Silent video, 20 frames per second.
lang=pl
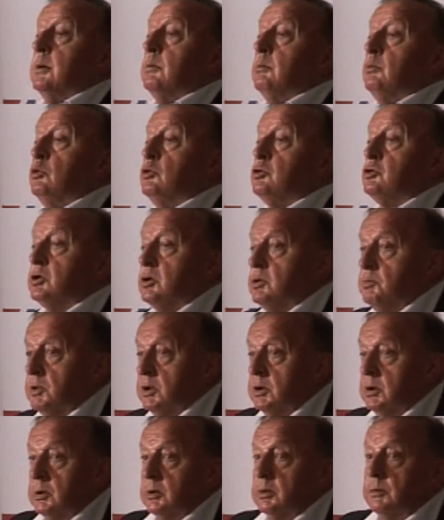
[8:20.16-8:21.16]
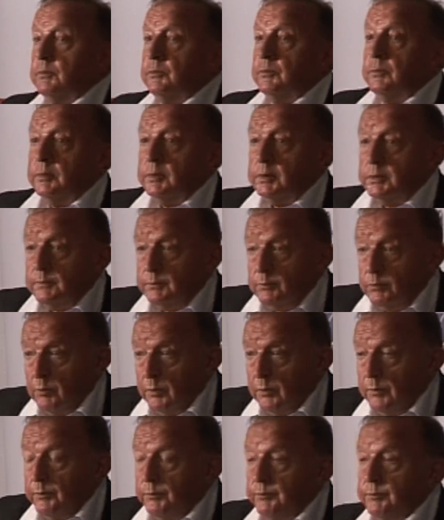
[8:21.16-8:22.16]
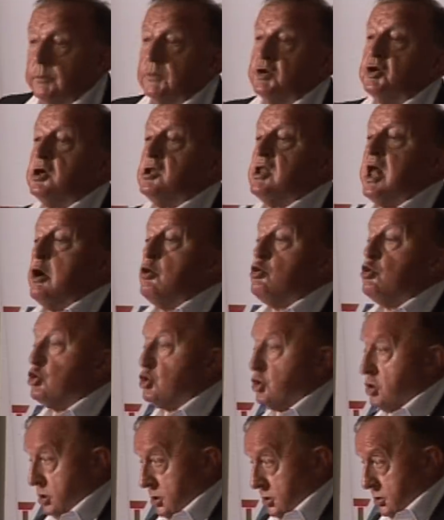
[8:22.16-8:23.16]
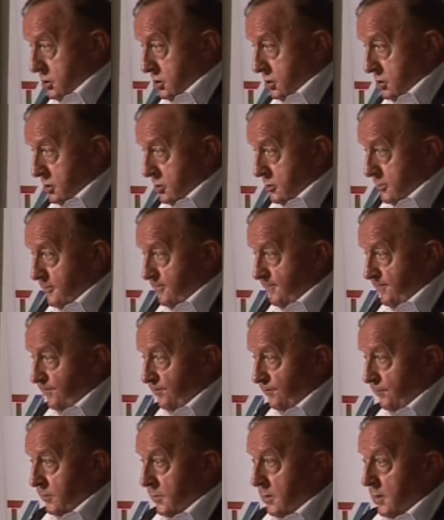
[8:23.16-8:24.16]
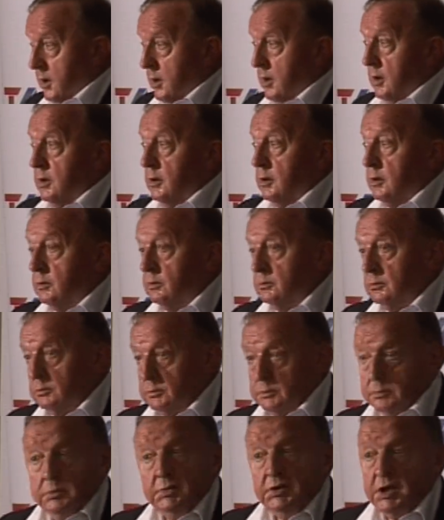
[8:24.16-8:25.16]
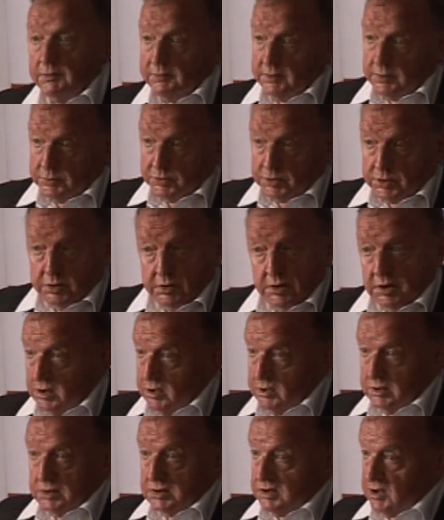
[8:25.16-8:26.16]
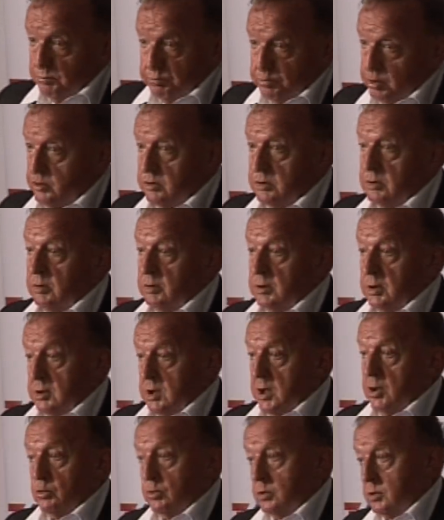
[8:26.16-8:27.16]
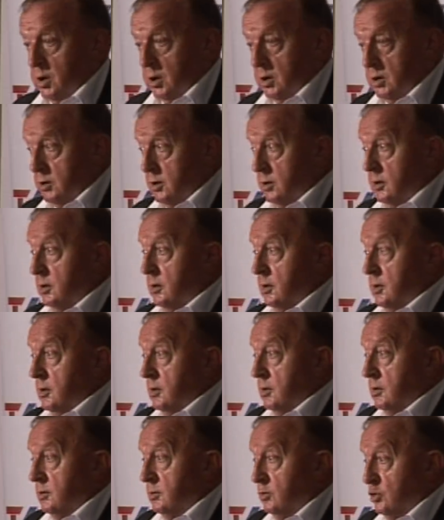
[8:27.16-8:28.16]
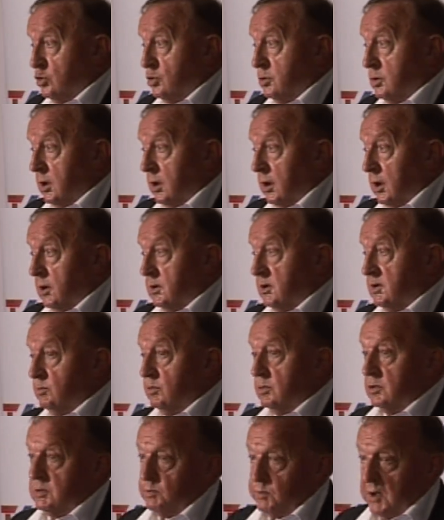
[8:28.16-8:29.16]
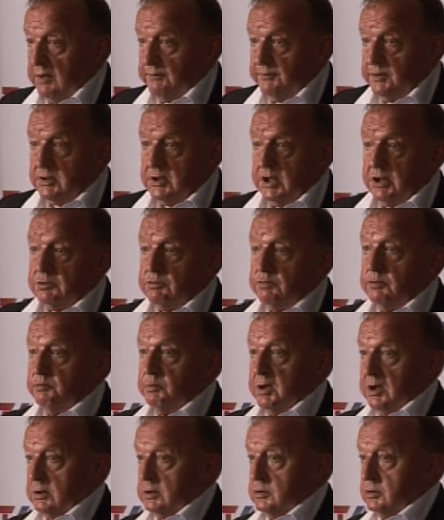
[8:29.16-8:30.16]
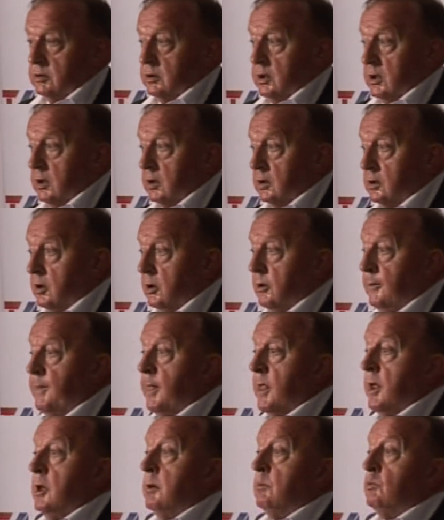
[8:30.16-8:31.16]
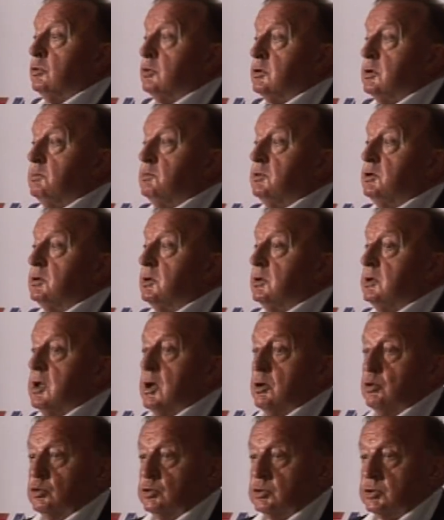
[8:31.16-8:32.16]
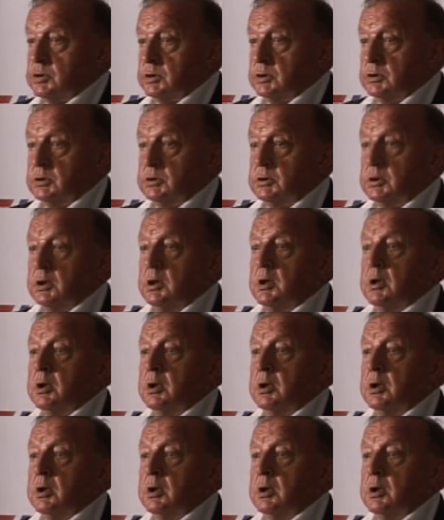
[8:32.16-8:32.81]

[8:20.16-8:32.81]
musimy się nauczyć, nie wiem, czy nie jest za późno na naukę już teraz, bo sprawy zaszły bardzo daleko. Musimy się nauczyć